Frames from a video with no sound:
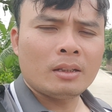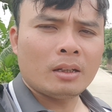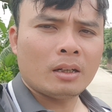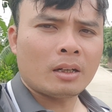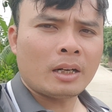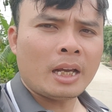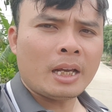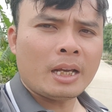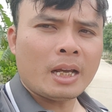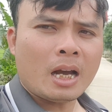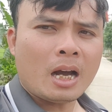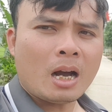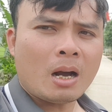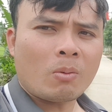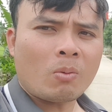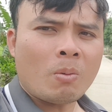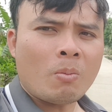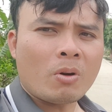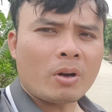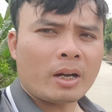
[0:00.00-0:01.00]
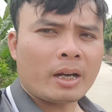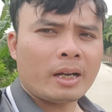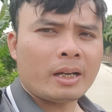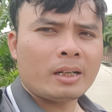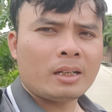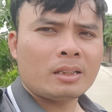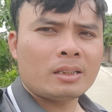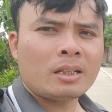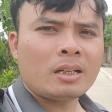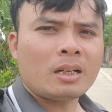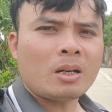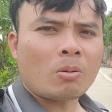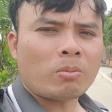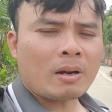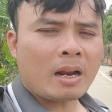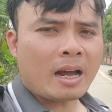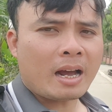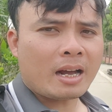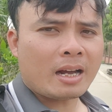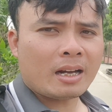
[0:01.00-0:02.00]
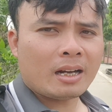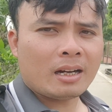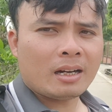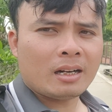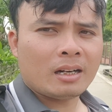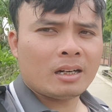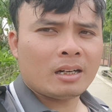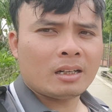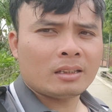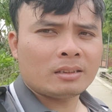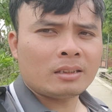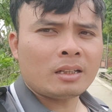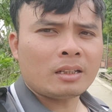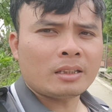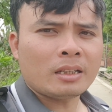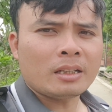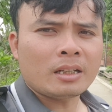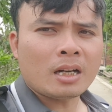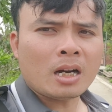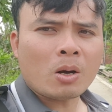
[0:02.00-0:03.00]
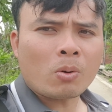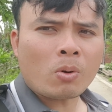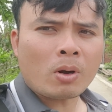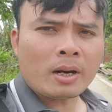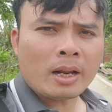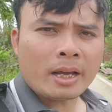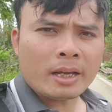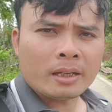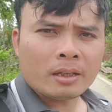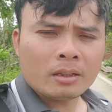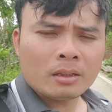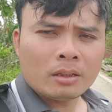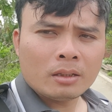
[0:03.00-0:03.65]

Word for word: Ở đây à, có một cái rất là độc lạ, à, rất là tình cờ qua đây